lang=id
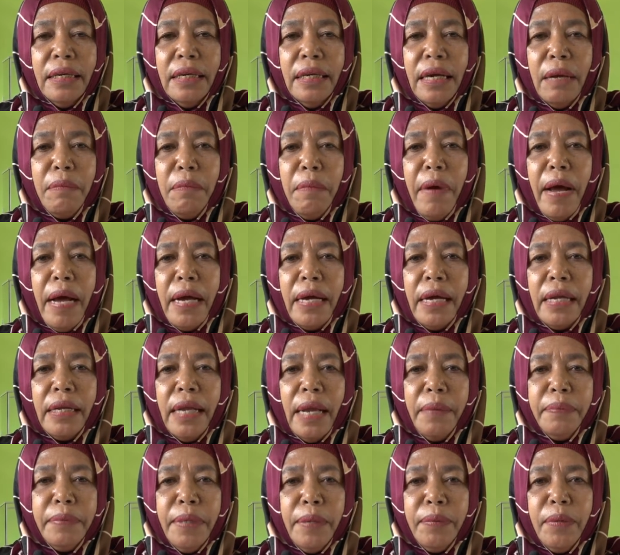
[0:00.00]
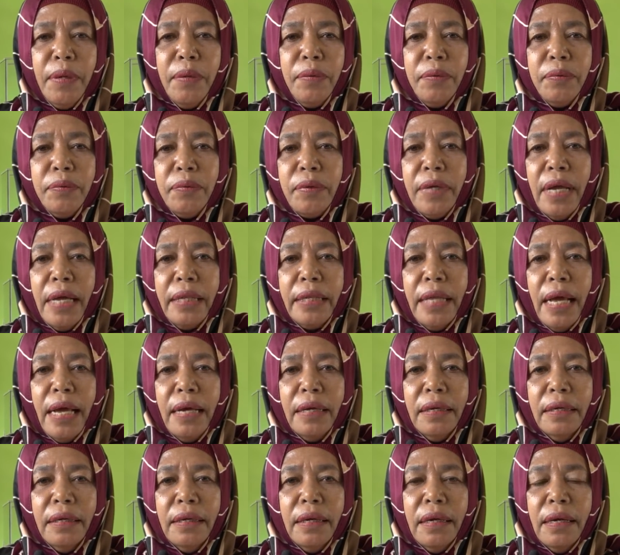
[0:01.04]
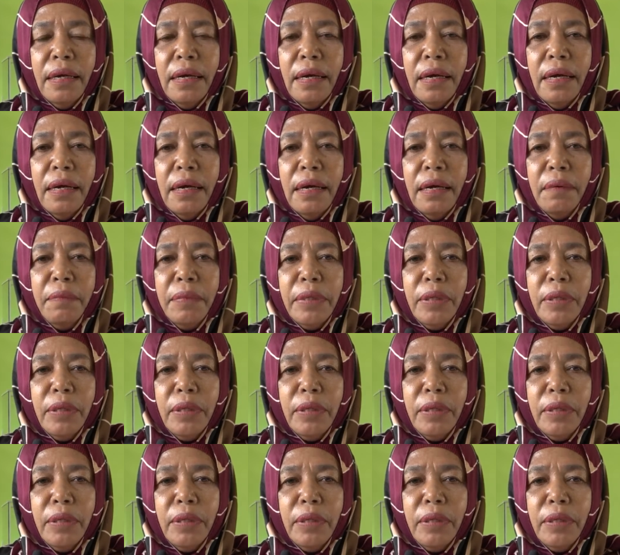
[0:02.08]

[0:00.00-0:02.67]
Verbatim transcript: dengan bahkan Absenter untuk datang e,